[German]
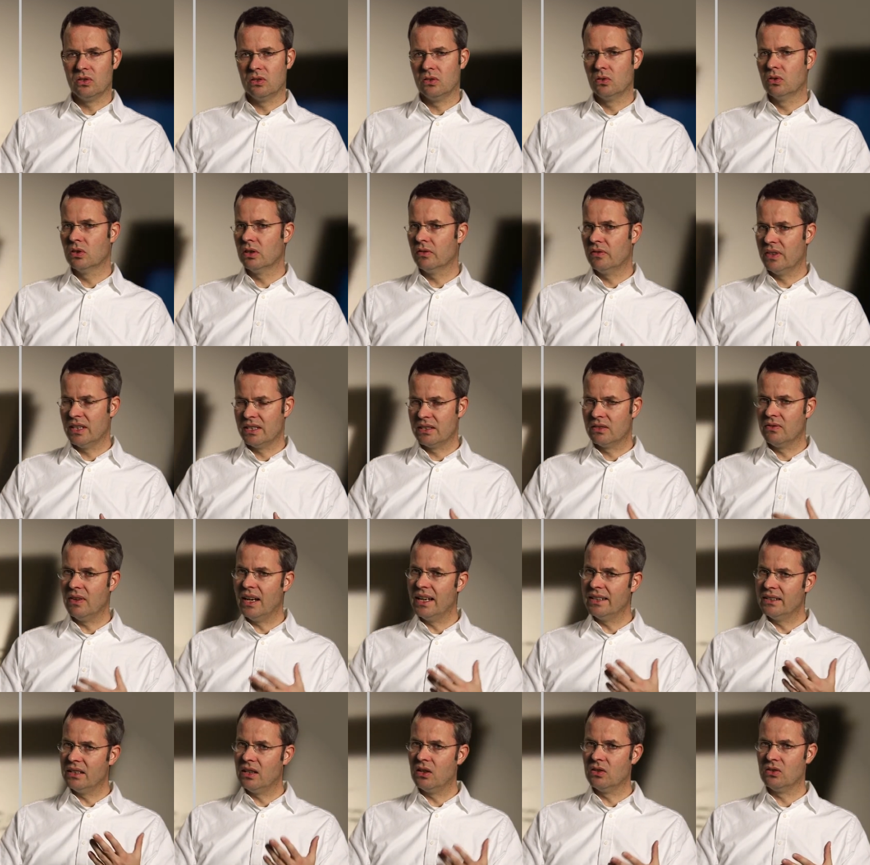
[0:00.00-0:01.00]
ungefähr
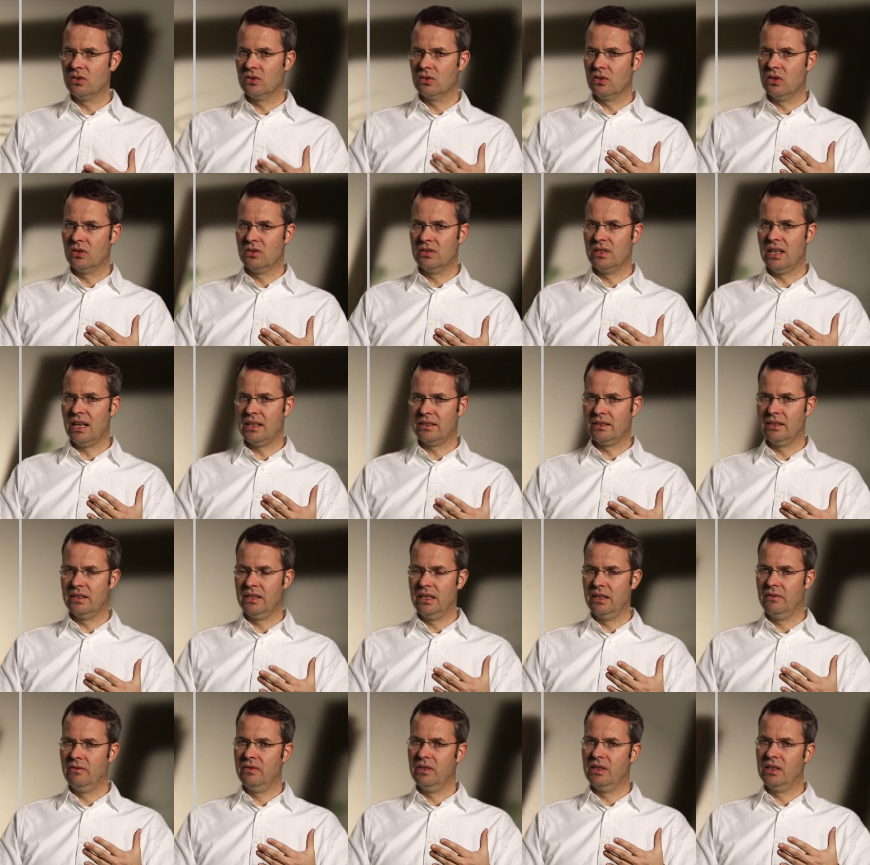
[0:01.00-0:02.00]
2000 Kontakte,
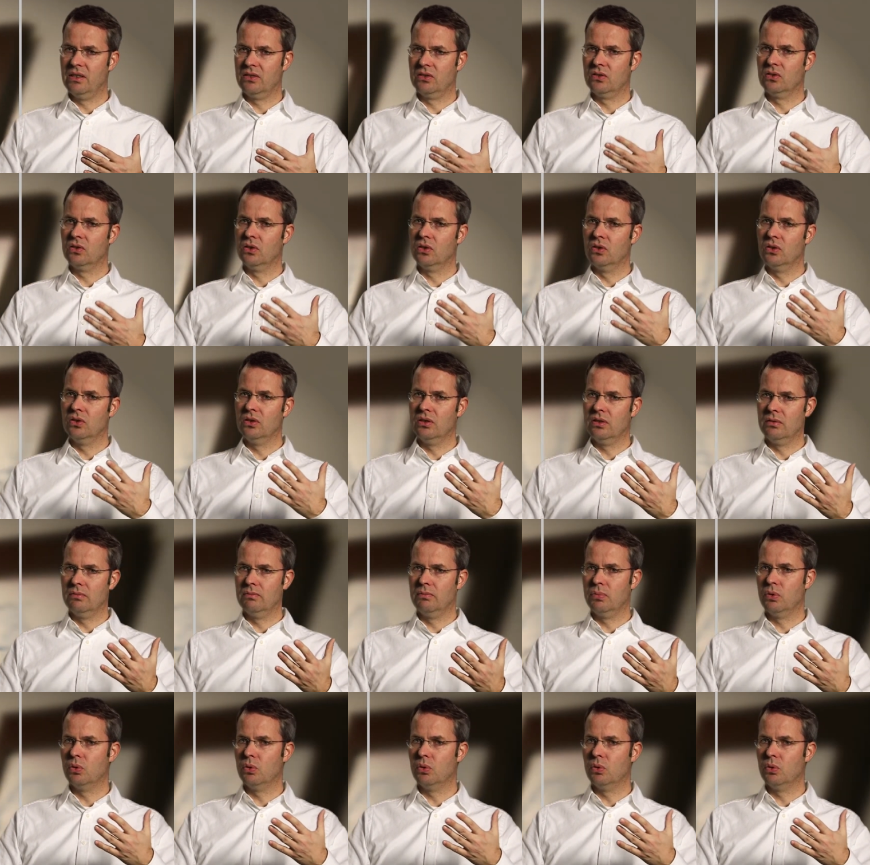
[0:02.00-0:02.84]
denen wir das Gründen